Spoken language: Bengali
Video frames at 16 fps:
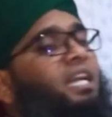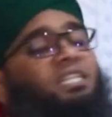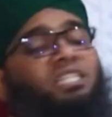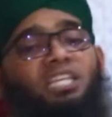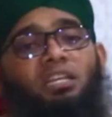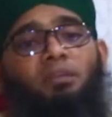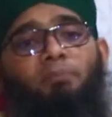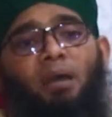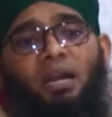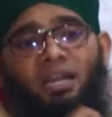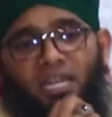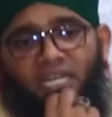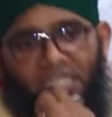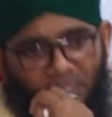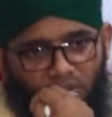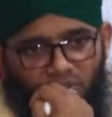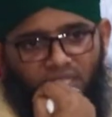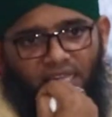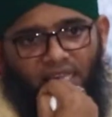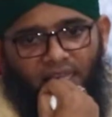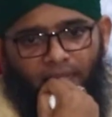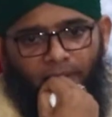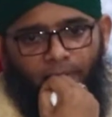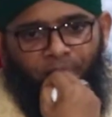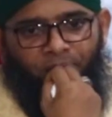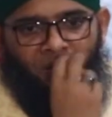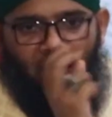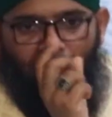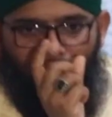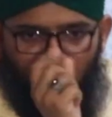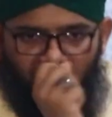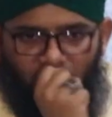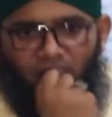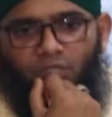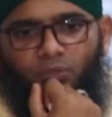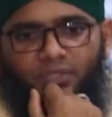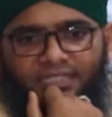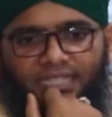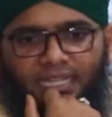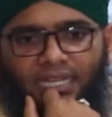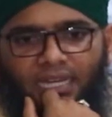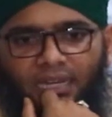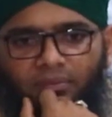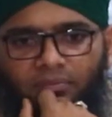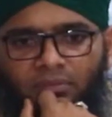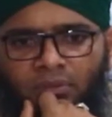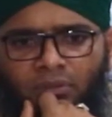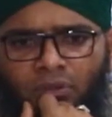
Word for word: এটিএন বাংলা নিউজে আমি একটা নিউজ দেখলাম